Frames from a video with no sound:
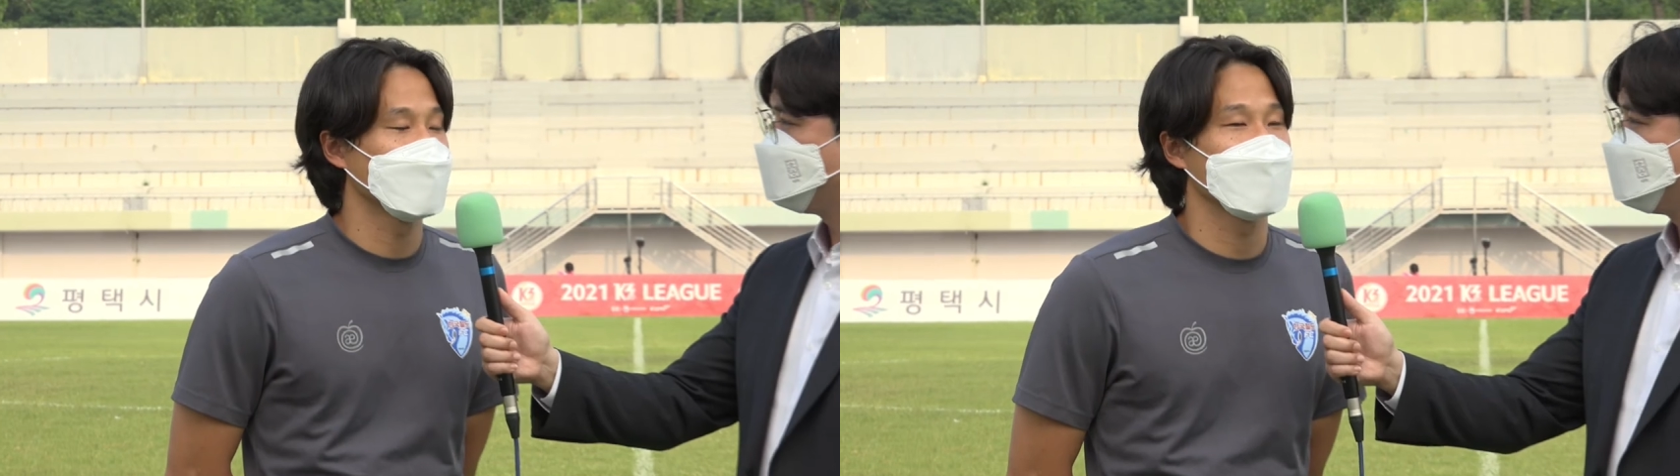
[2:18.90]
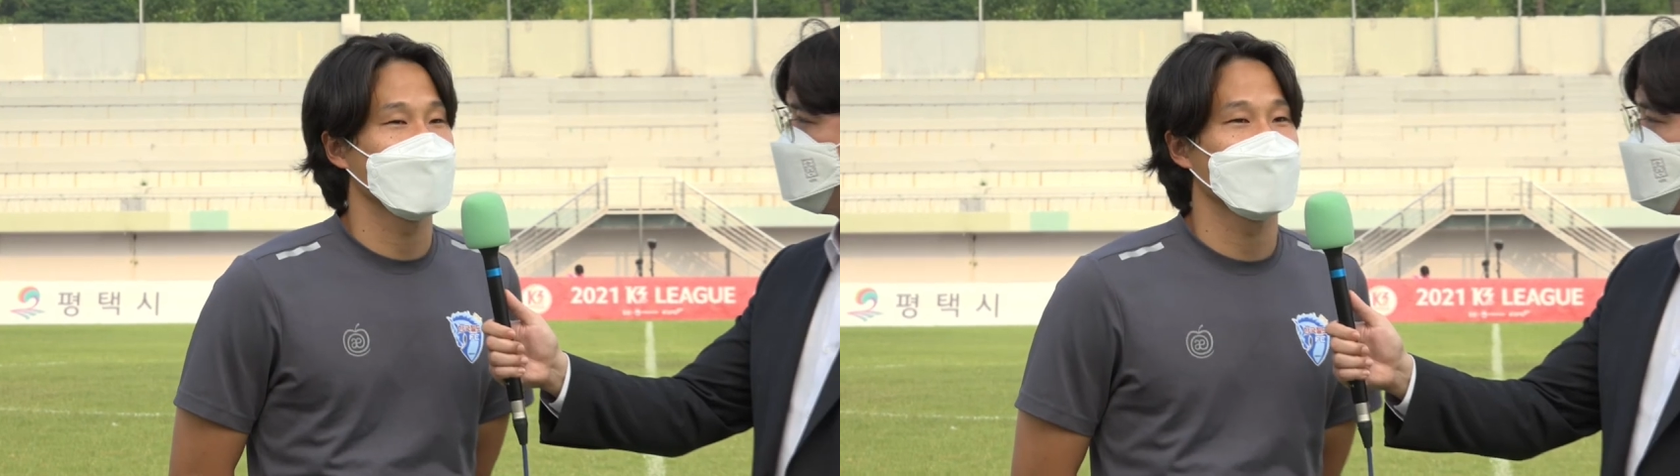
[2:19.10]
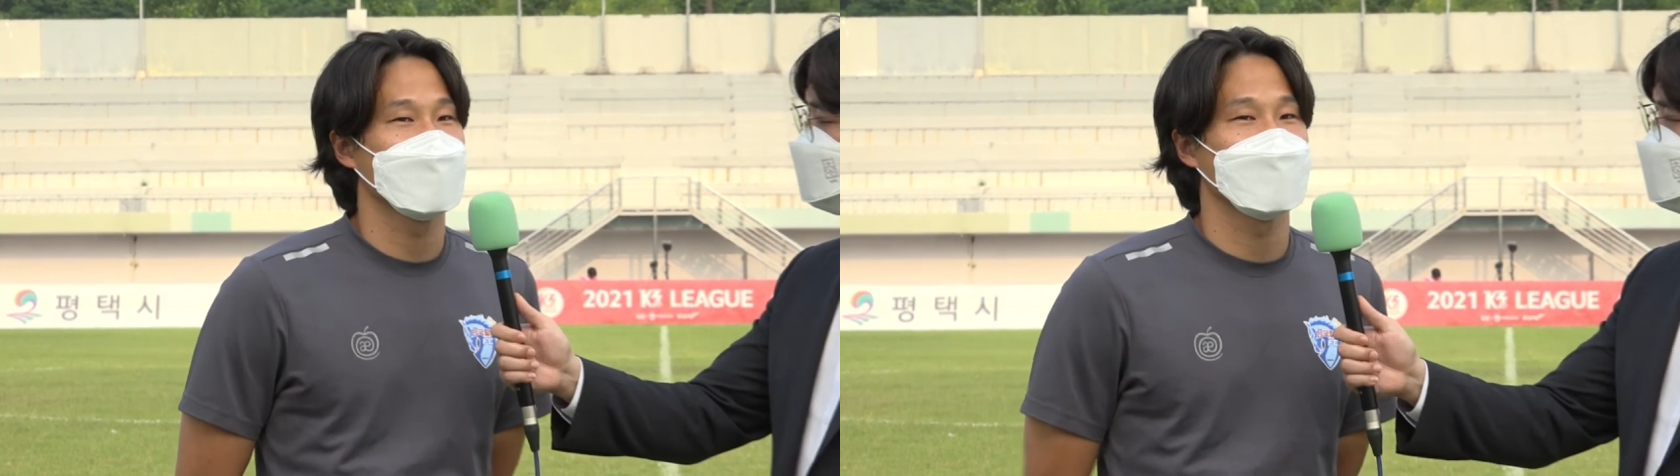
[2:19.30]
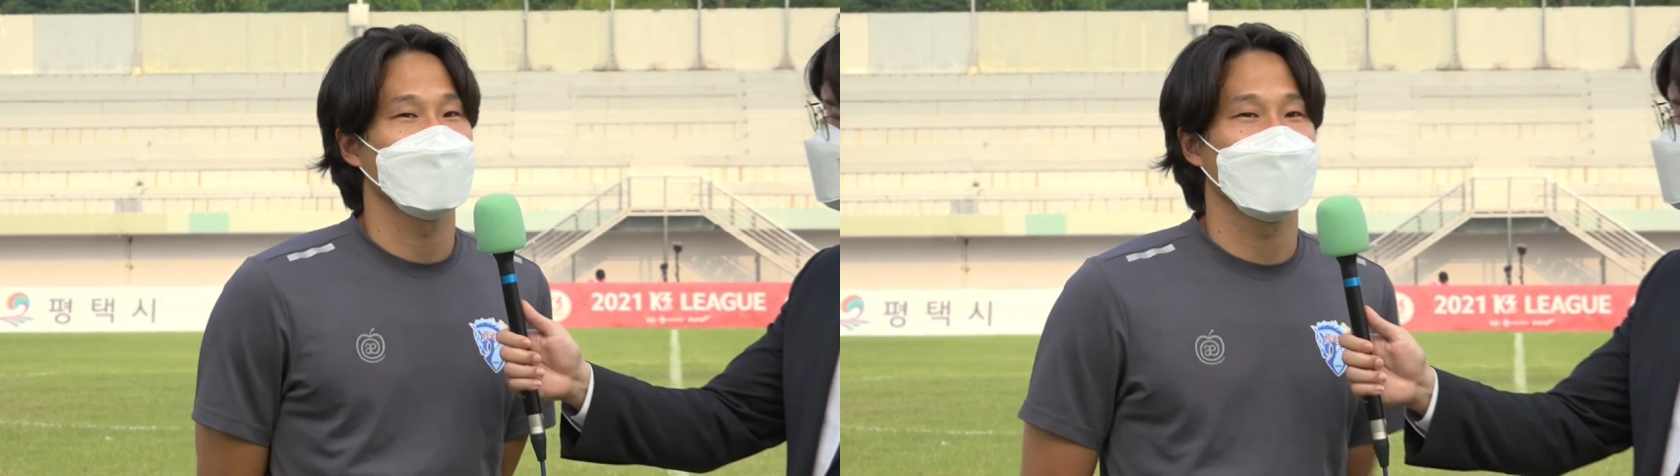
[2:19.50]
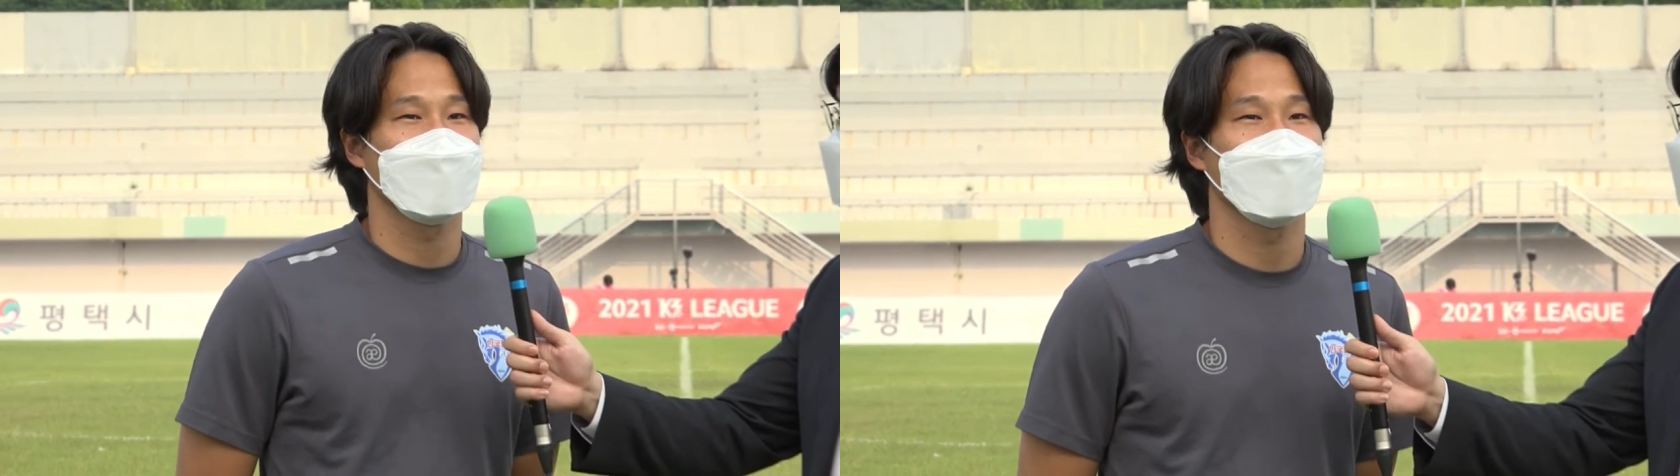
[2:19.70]
인해서
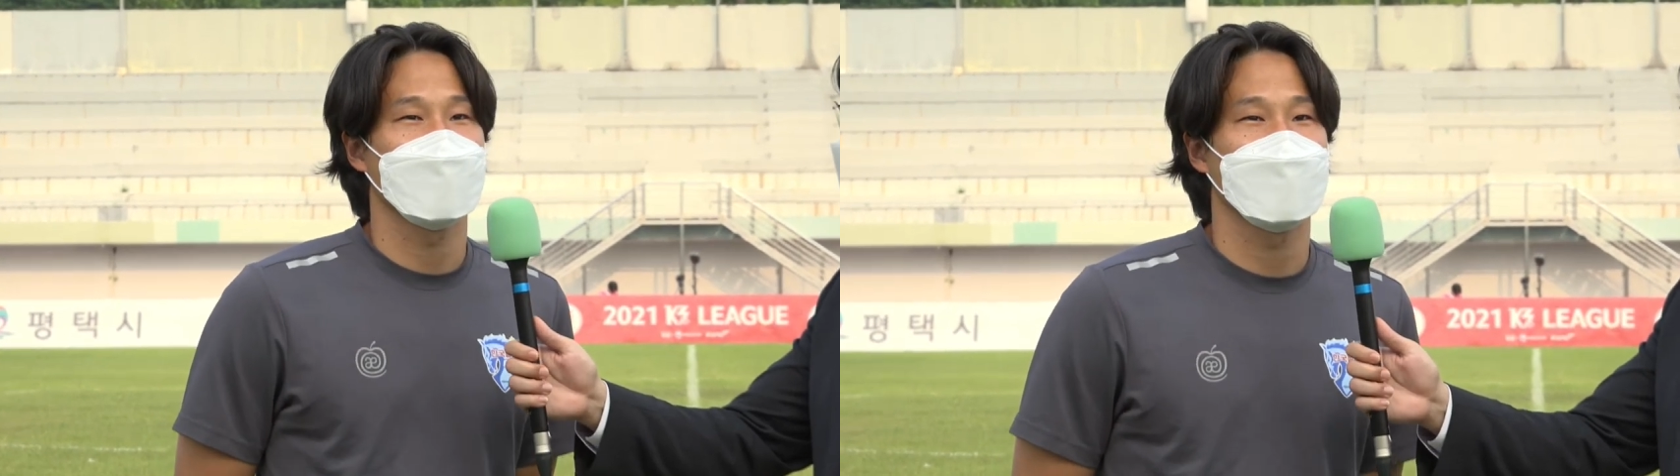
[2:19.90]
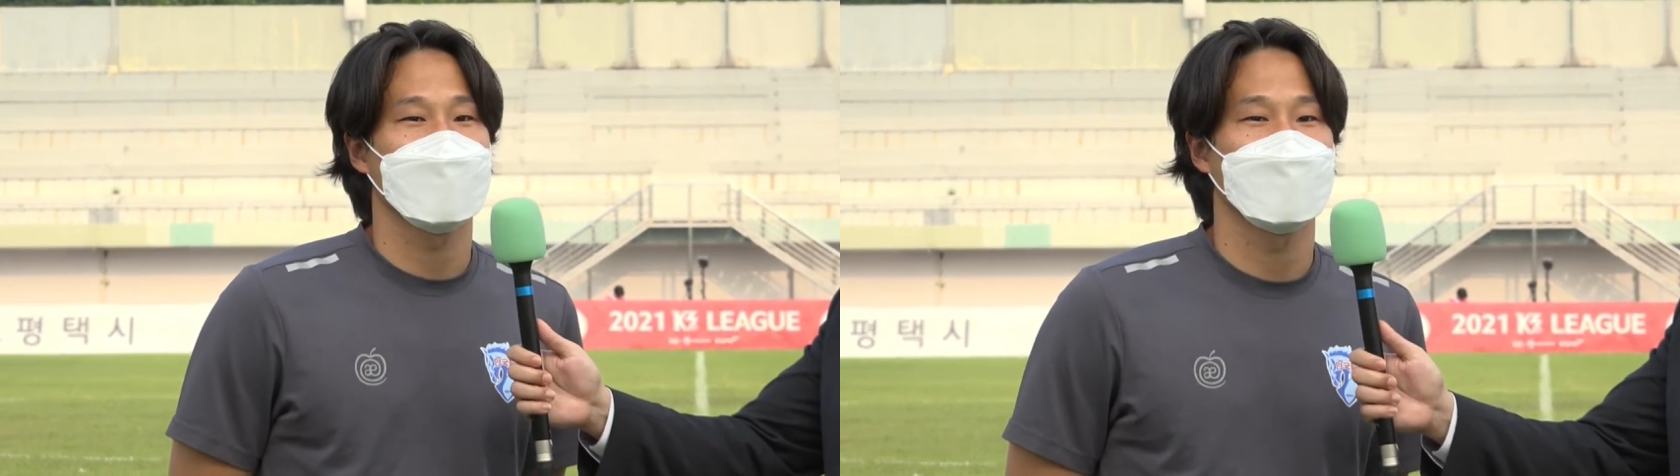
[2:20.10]
뭐 저희